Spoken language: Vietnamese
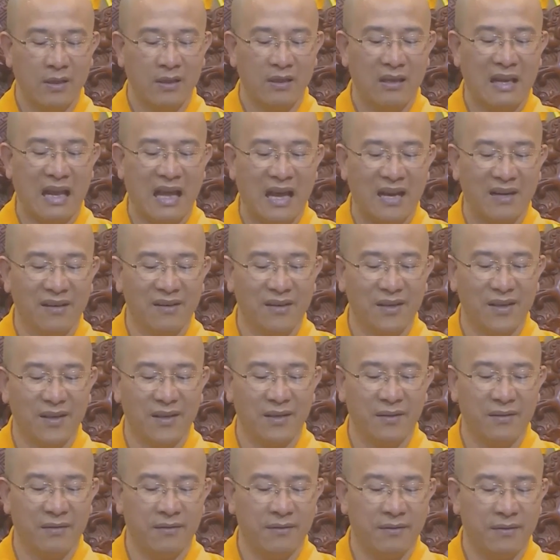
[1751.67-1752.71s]
Là
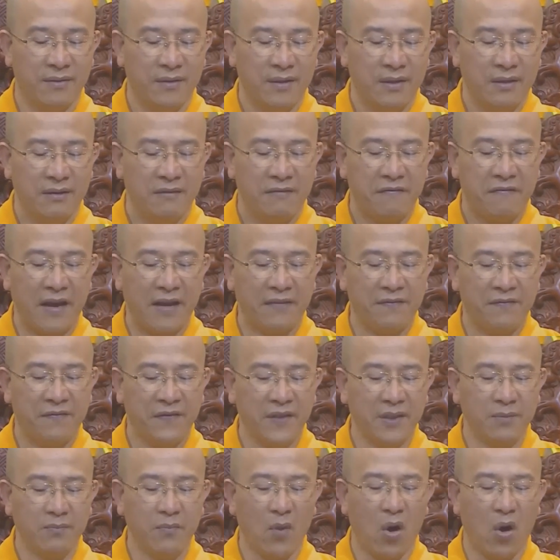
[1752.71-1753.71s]
người phải vứt